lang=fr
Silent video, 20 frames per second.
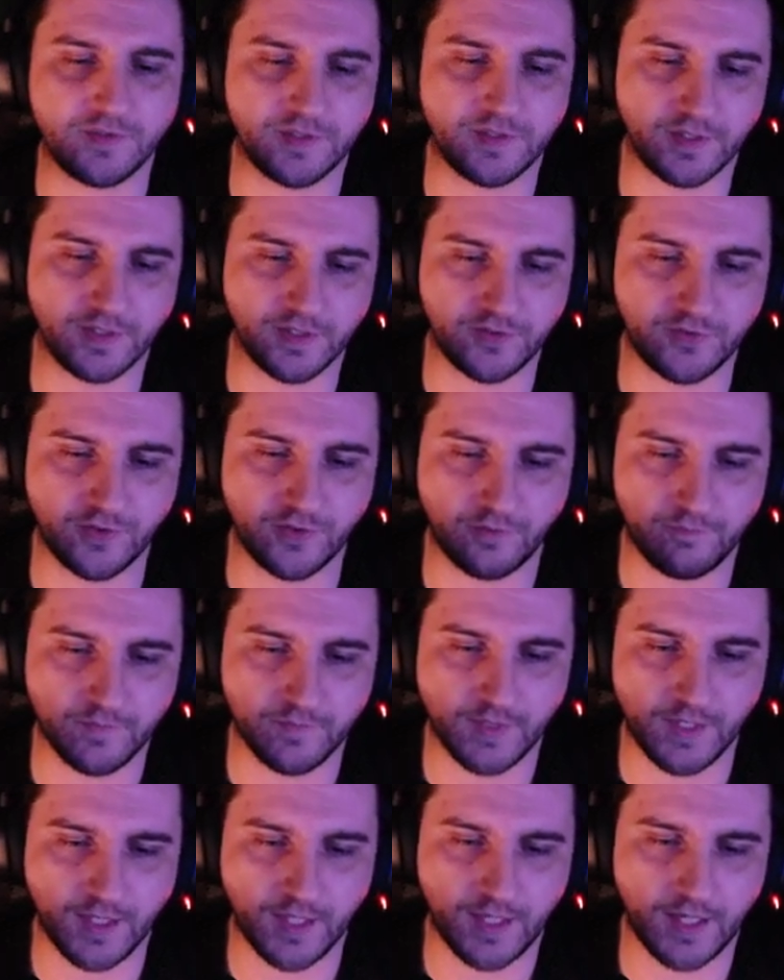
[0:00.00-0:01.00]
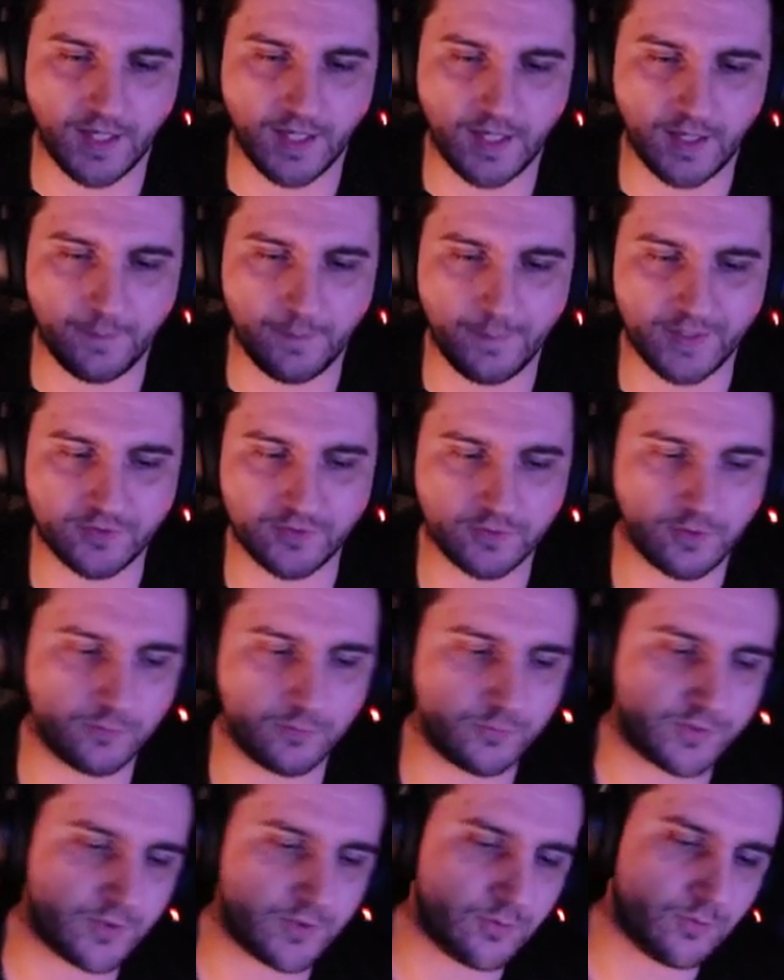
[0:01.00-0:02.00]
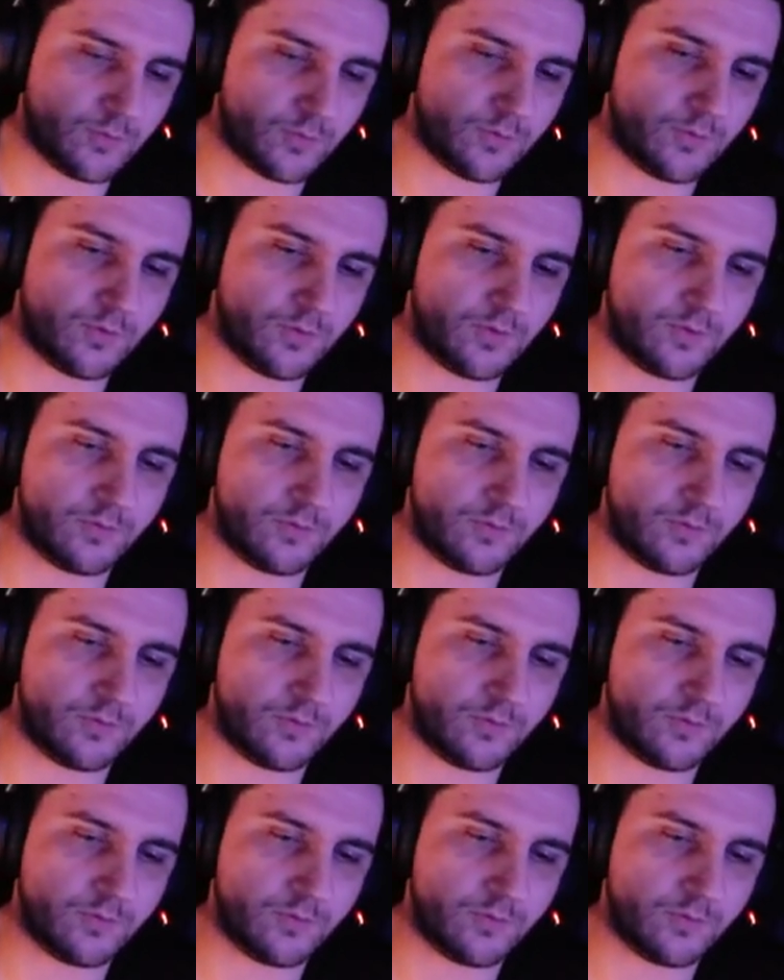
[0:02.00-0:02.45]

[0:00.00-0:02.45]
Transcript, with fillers: intéressant. maintenant nous allons